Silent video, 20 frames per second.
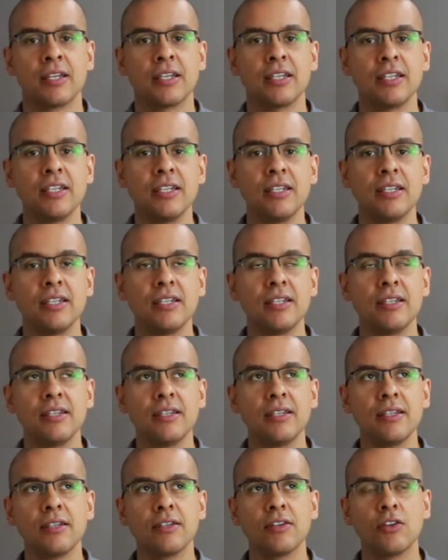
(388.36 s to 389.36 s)

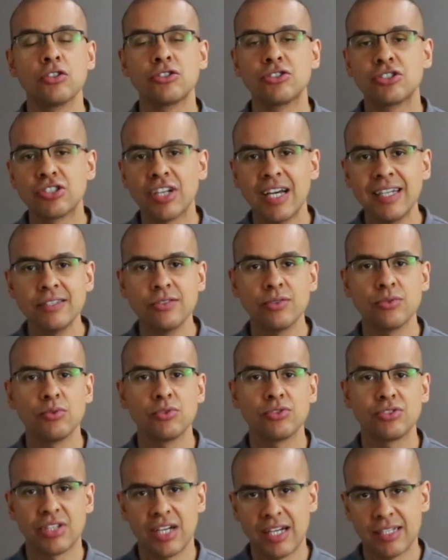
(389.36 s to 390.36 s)
I od czasu
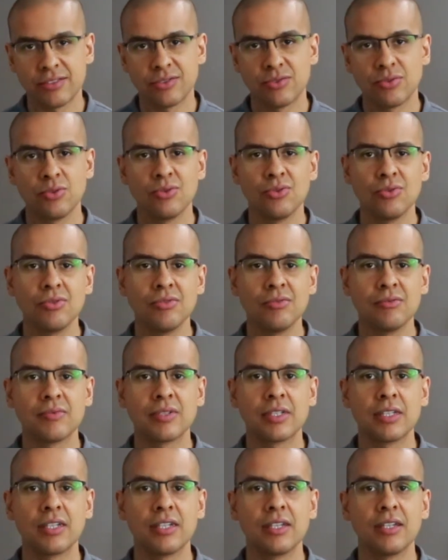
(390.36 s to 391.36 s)
do czasu
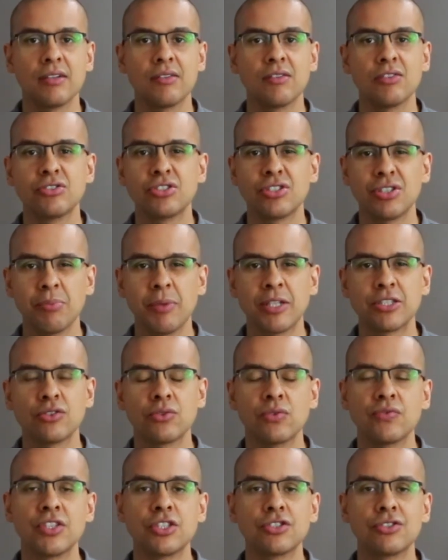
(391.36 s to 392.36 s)
e, otrzymasz
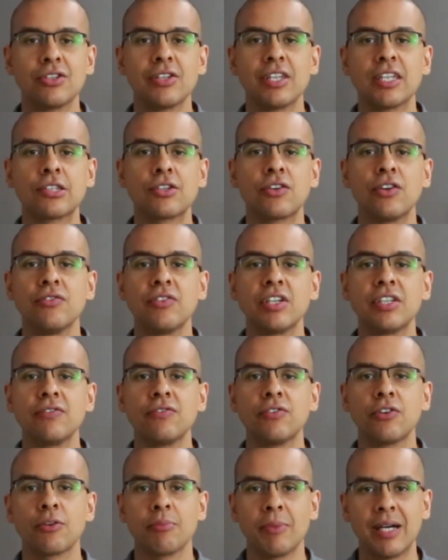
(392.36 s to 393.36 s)
również dodatkowe
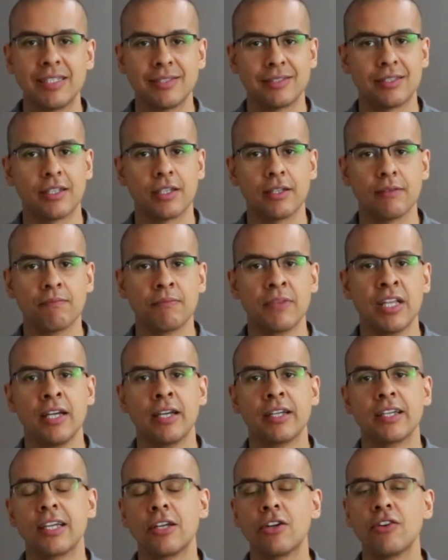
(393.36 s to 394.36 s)
informacje
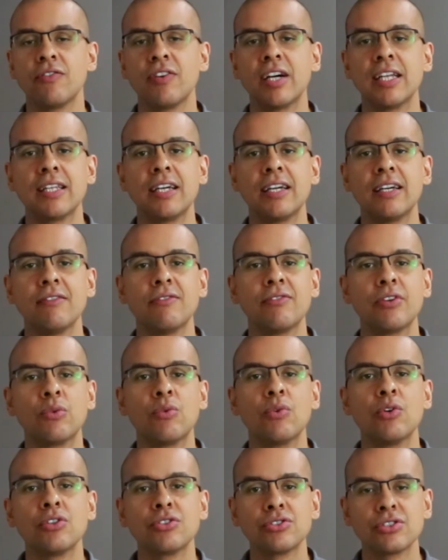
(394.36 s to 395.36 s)
kierowane
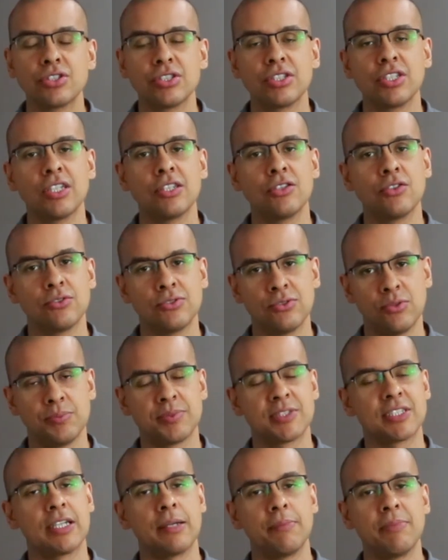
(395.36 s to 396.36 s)
wyłącznie do
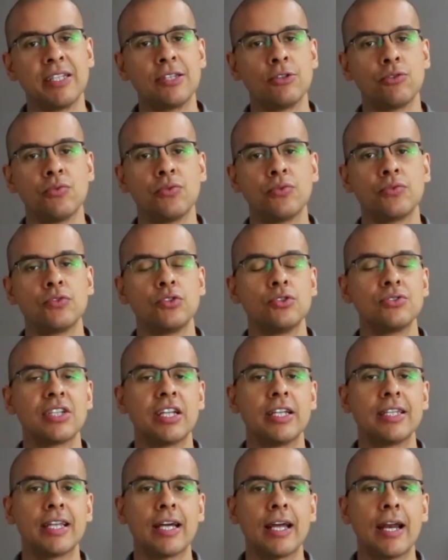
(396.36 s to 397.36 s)
subskrybentów
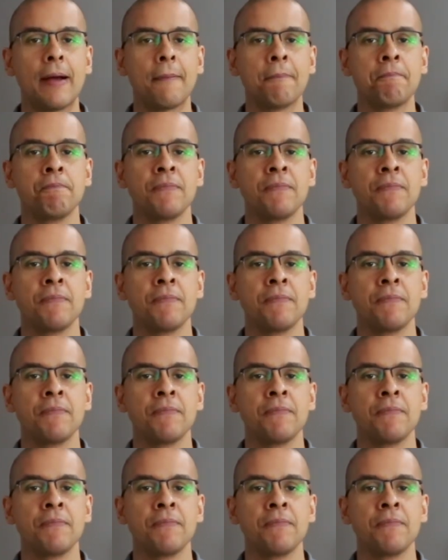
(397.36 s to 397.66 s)
newslettera.